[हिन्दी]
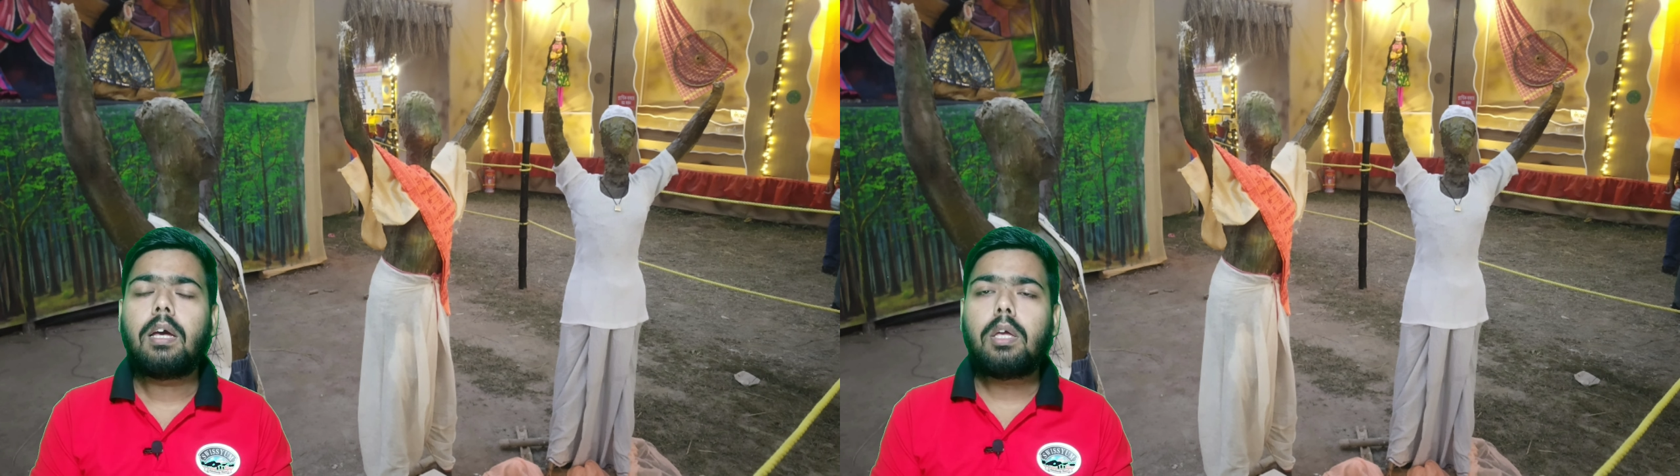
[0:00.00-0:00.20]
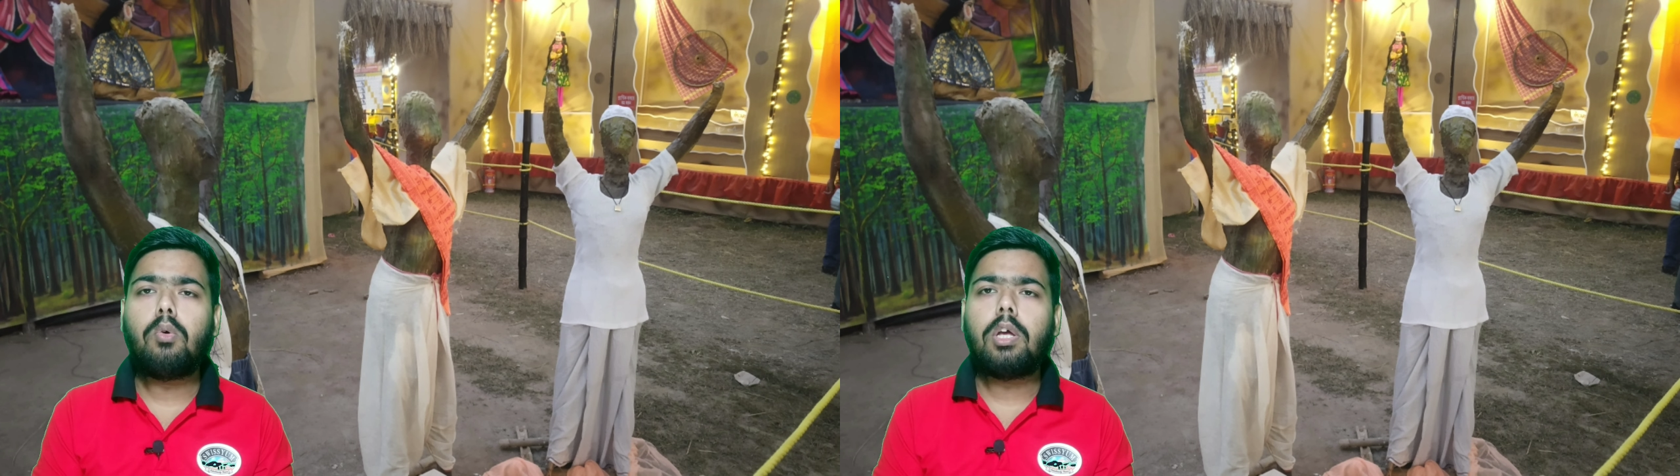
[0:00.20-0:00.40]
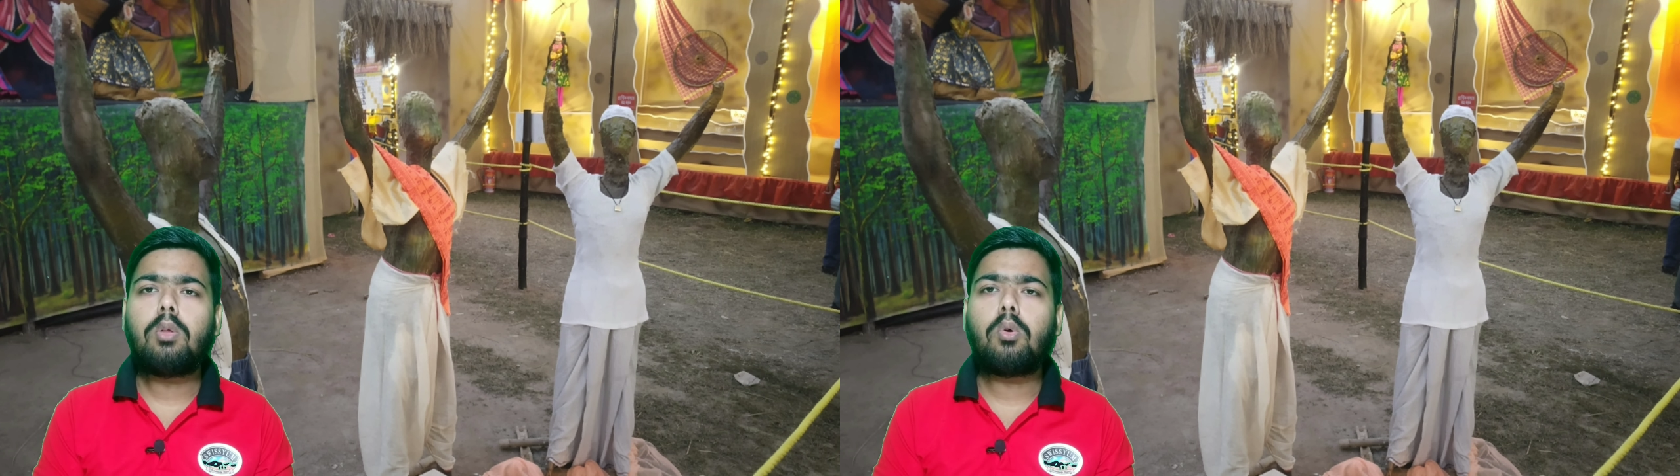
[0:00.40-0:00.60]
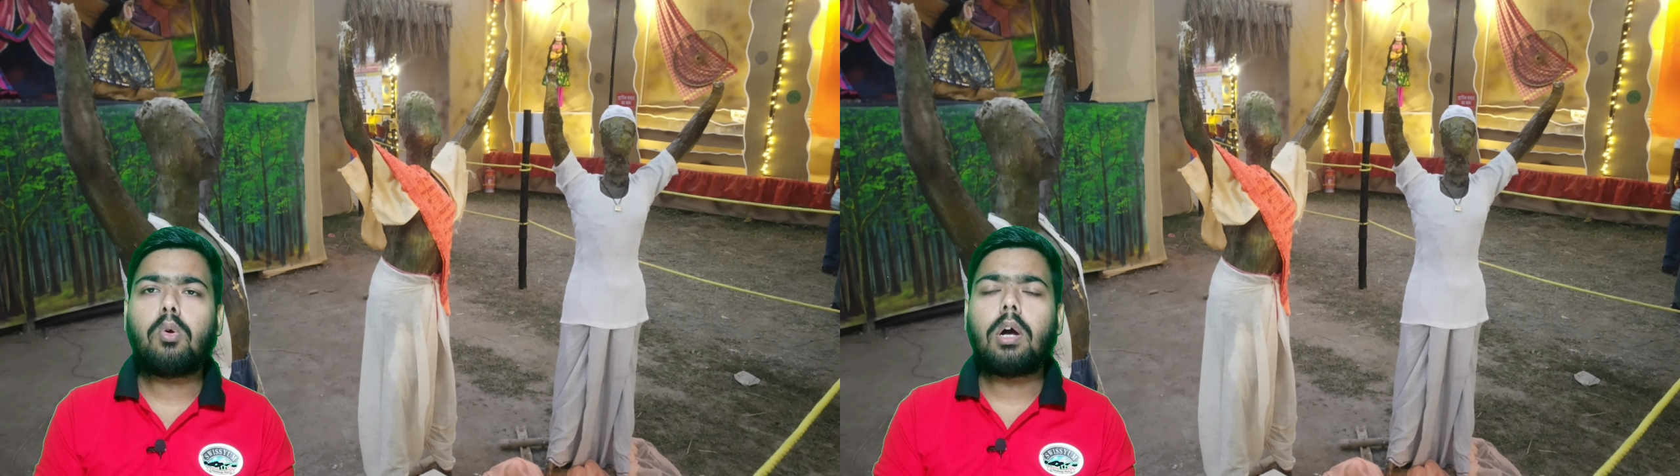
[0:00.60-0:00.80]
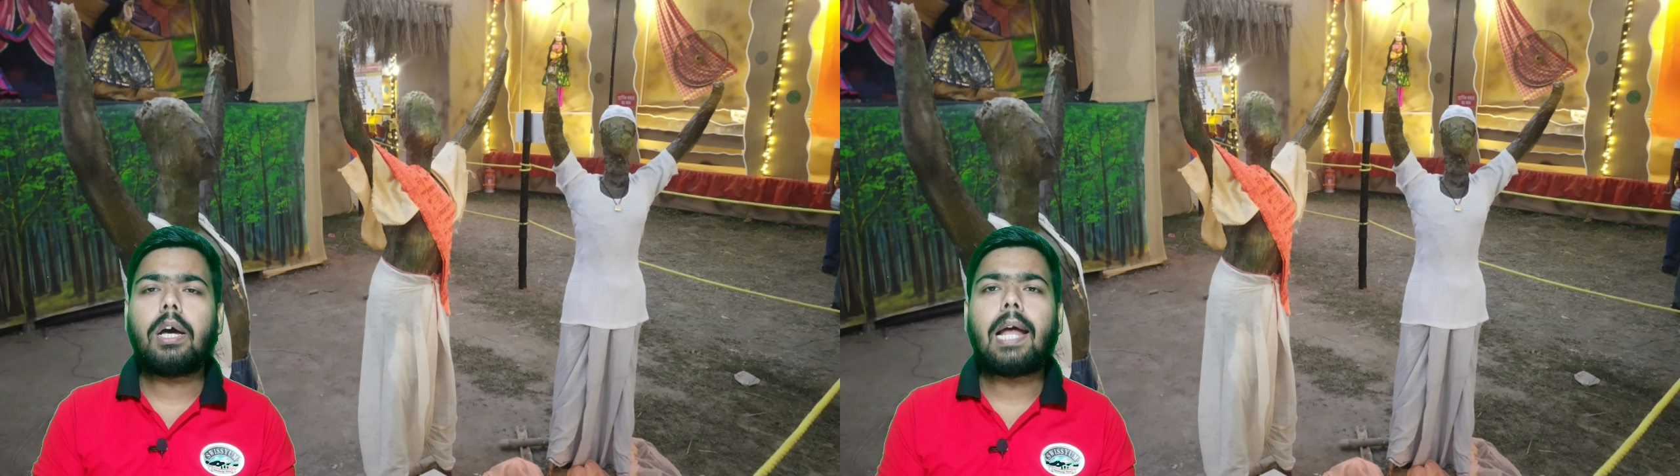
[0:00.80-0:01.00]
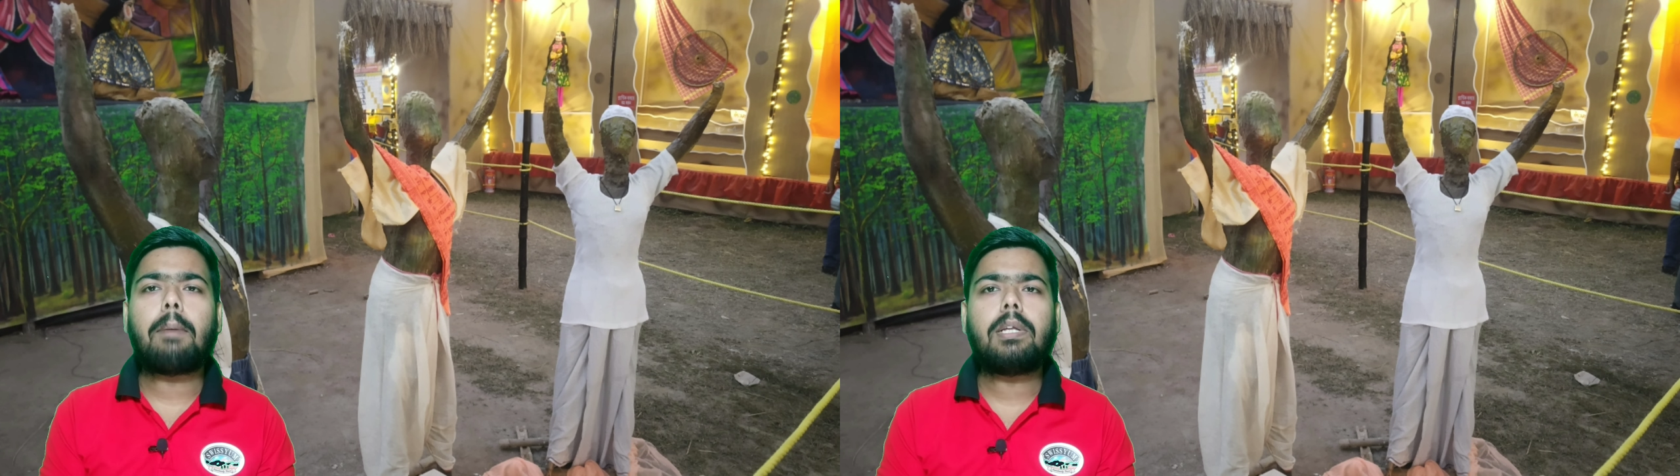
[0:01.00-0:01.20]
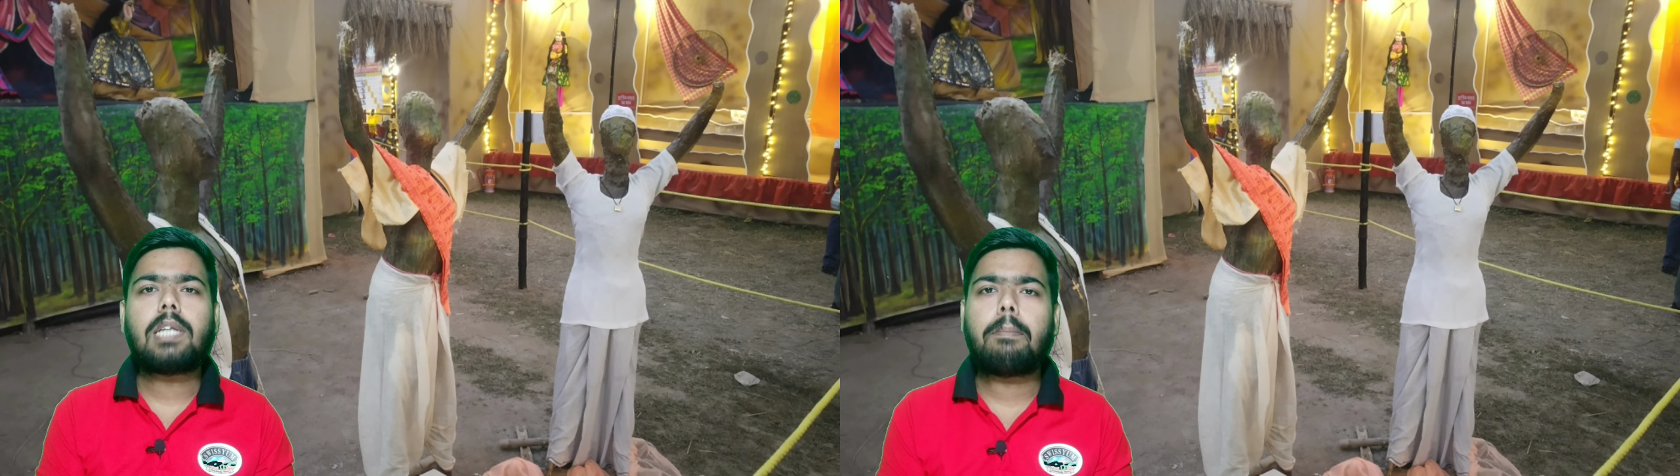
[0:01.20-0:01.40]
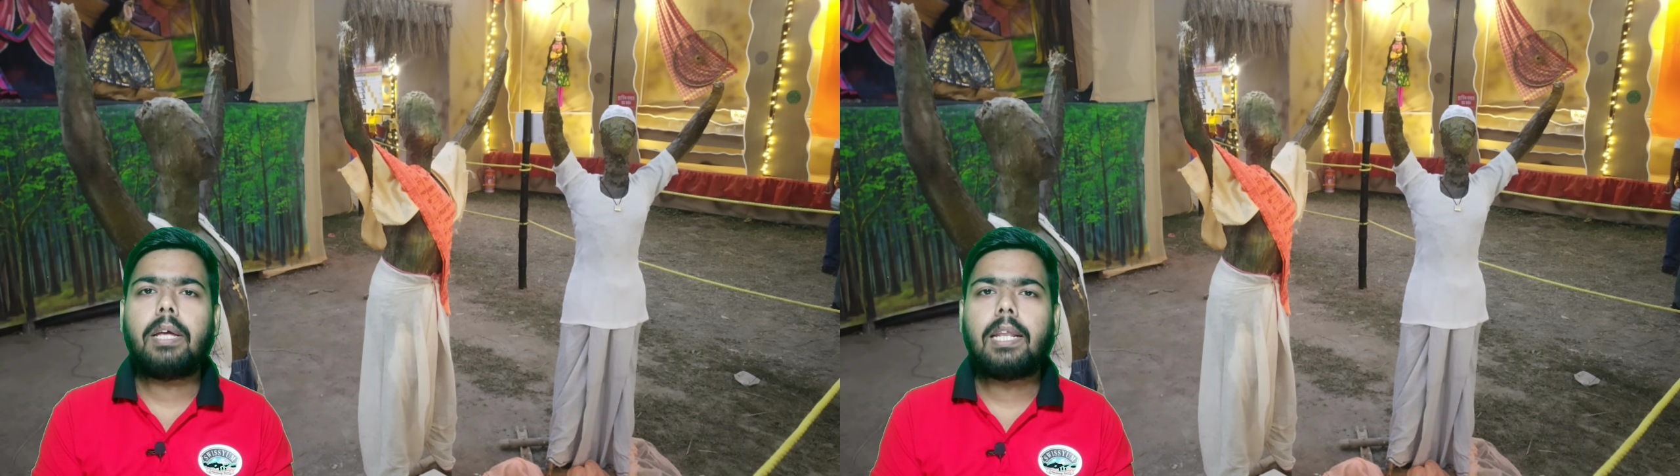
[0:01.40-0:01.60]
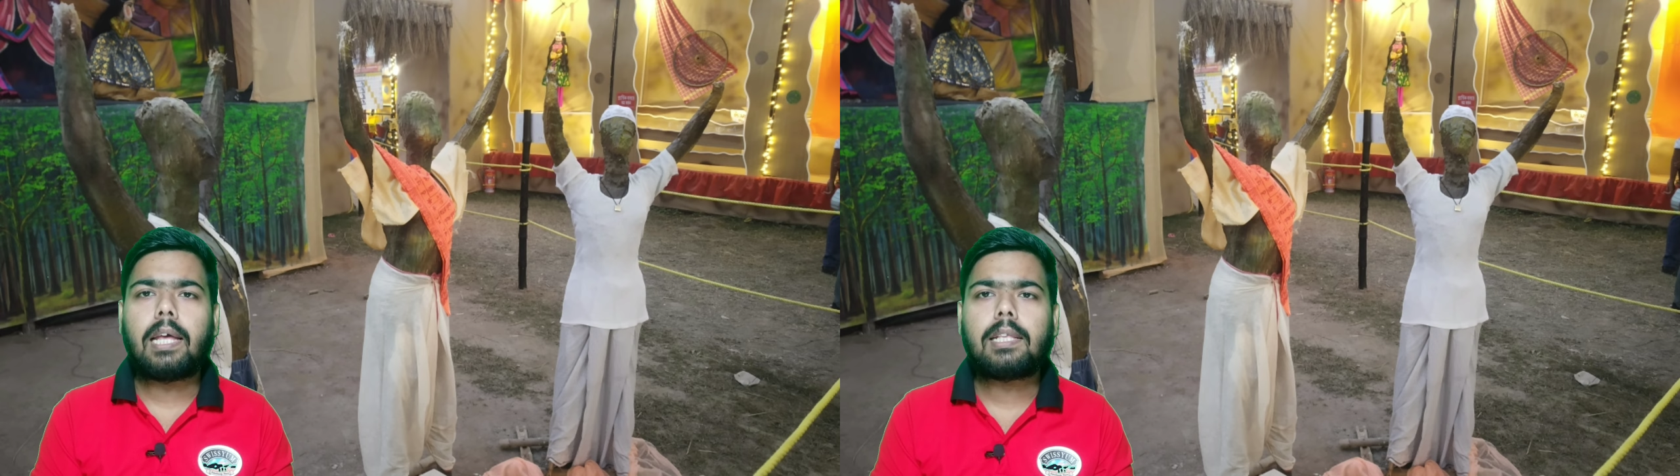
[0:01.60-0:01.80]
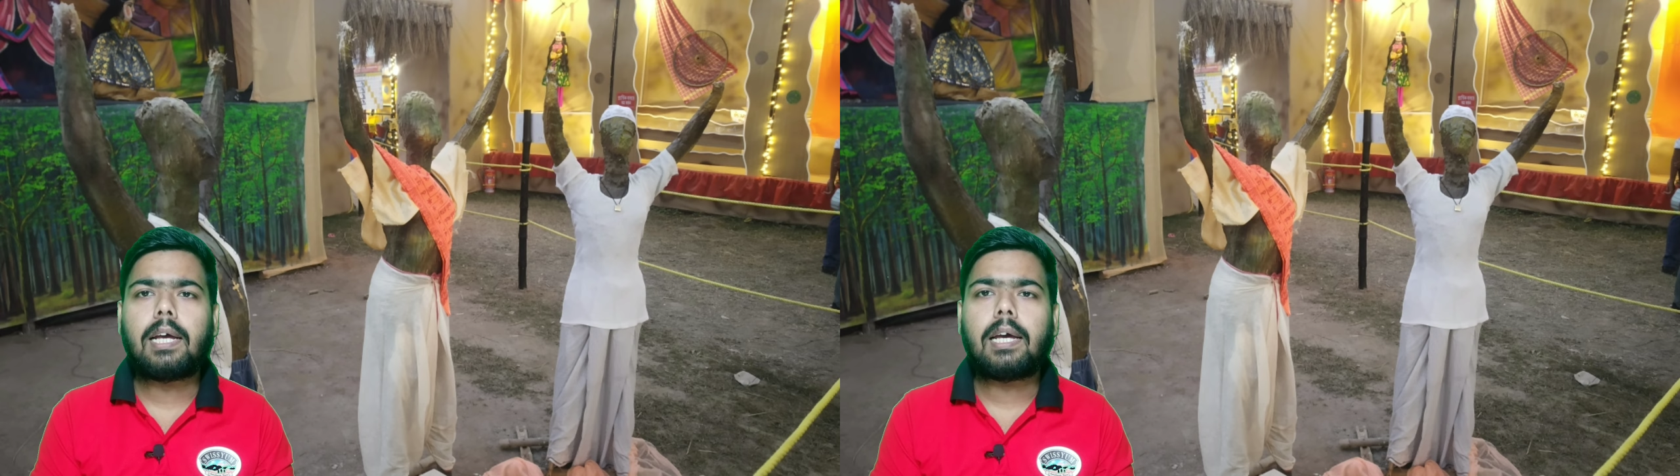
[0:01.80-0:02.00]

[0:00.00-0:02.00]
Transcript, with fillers: क्योंकि दोनों का घर आमने सामने ही रहता